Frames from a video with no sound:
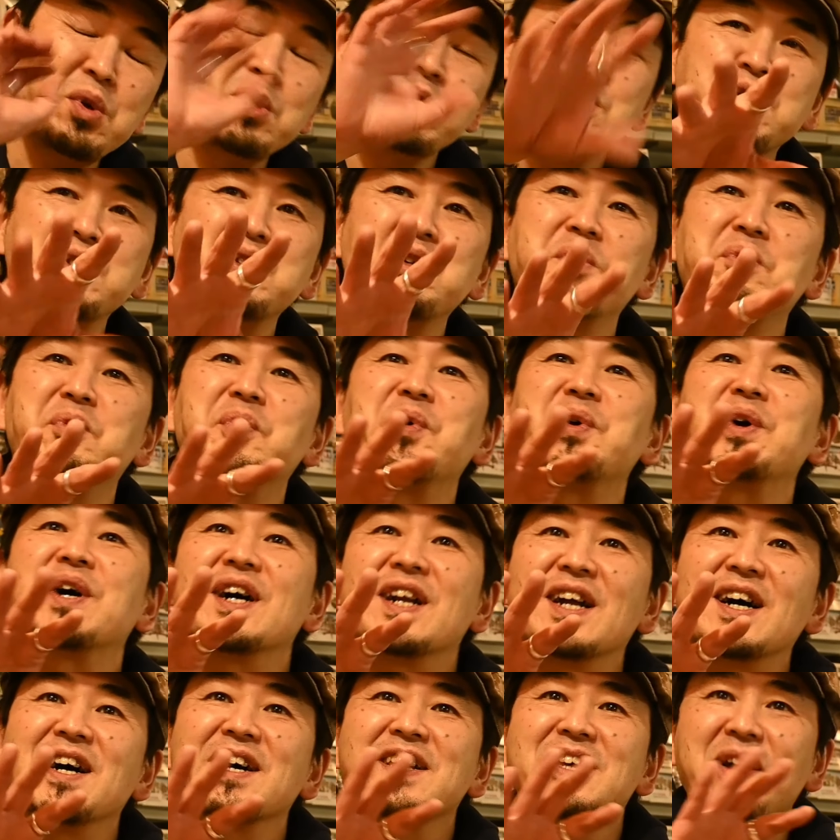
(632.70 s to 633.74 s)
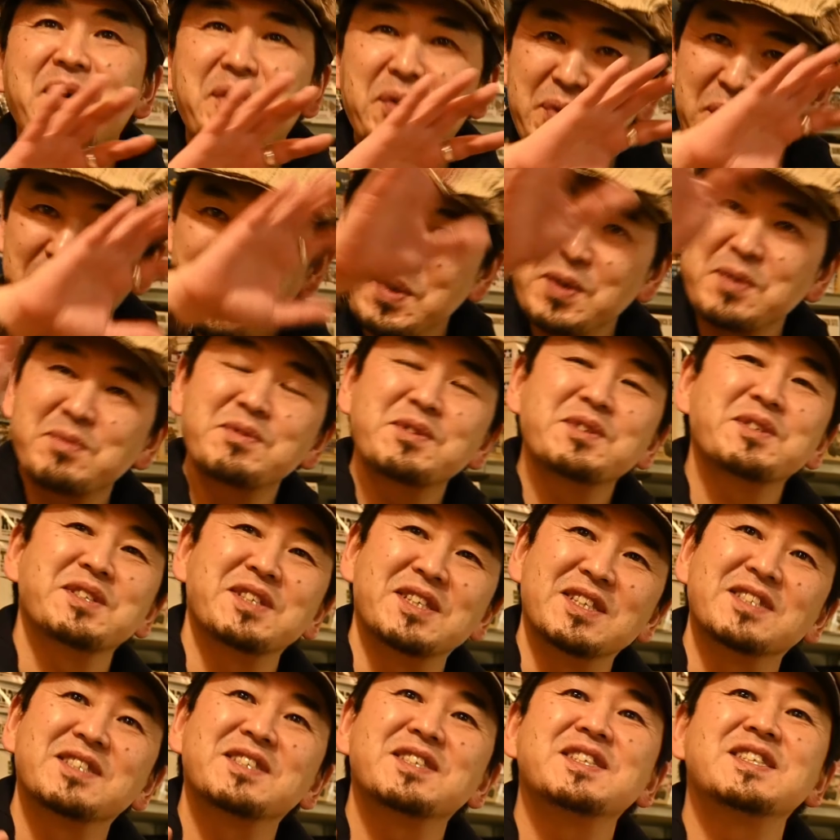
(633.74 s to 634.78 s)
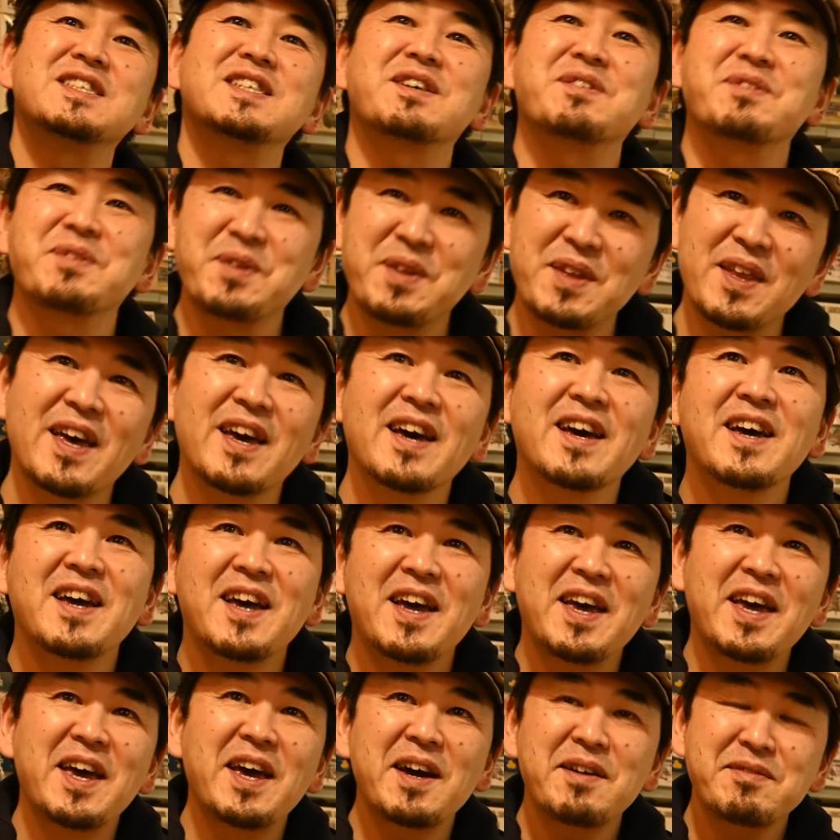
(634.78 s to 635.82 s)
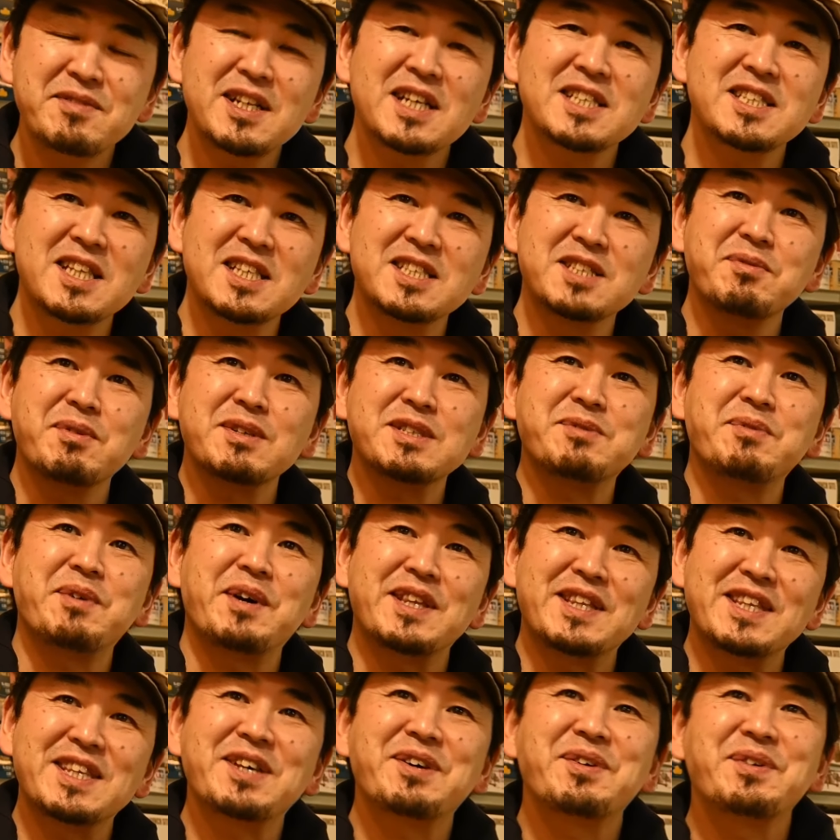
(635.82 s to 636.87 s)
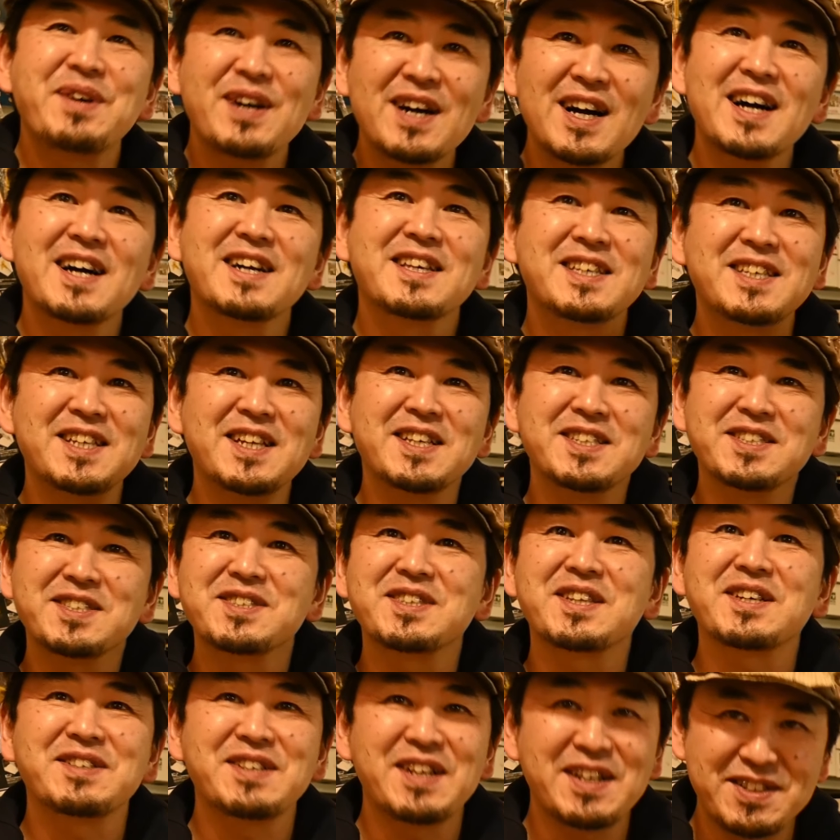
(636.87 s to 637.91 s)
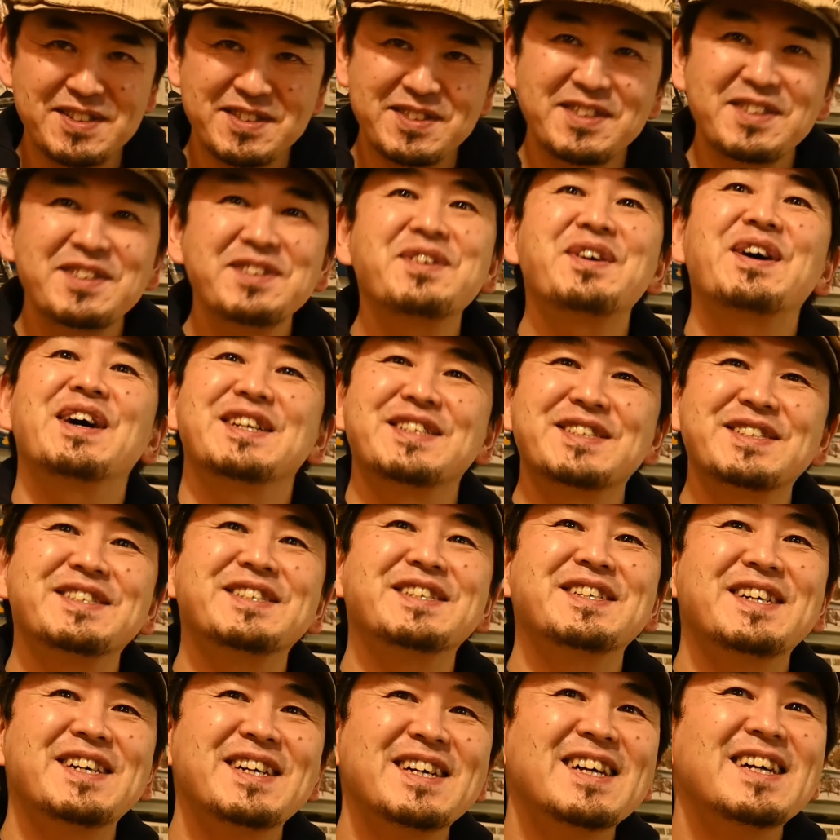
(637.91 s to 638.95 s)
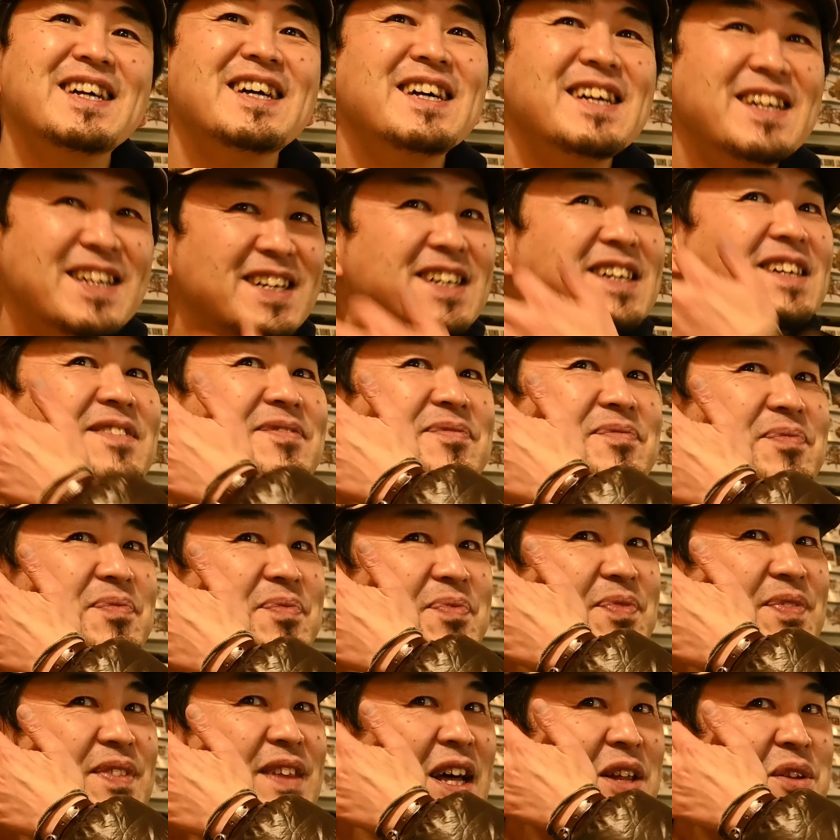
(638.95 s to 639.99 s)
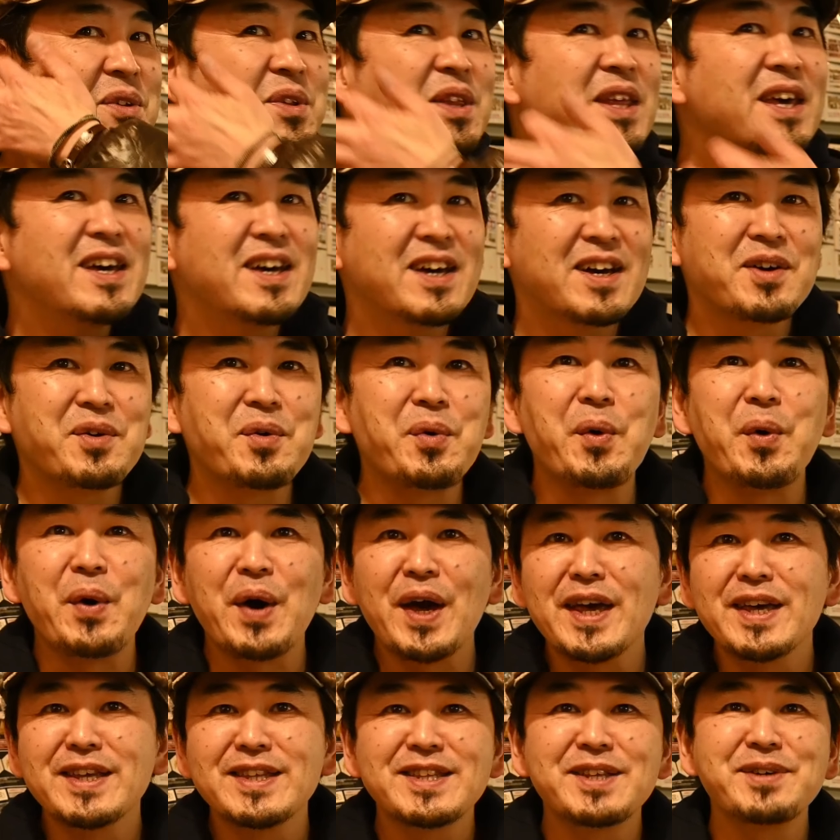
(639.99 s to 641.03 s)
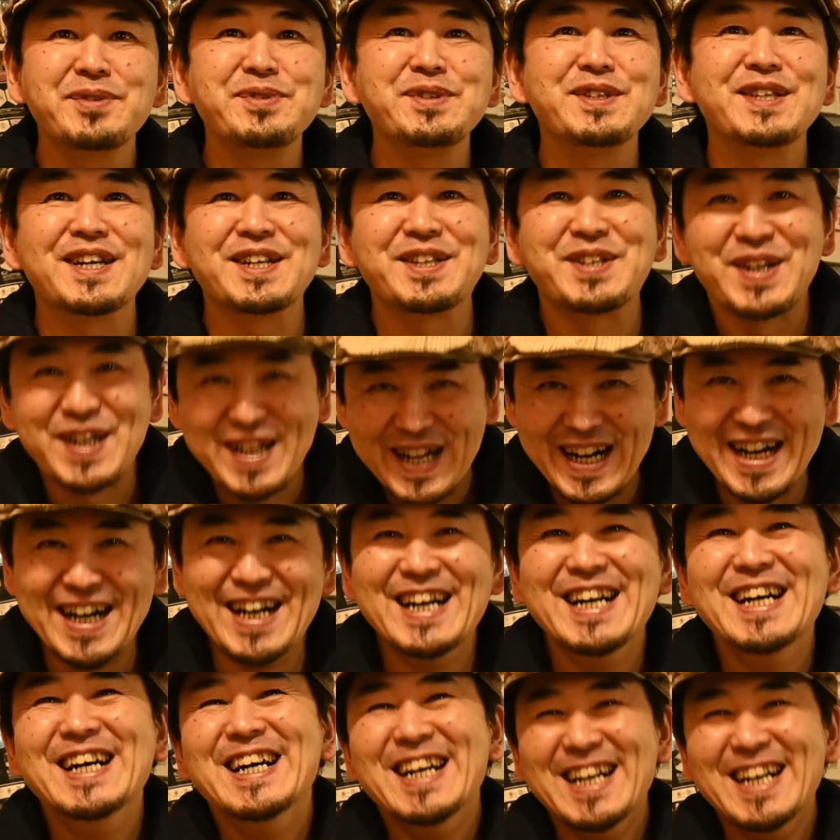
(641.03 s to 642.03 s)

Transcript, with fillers: 塗出量も多いから結構塗装ブースについちゃうのでエアブラシでちまちまやってた方が綺麗に吸ってくれるっていうのはある、あのうんなので公園行って吹いたりとか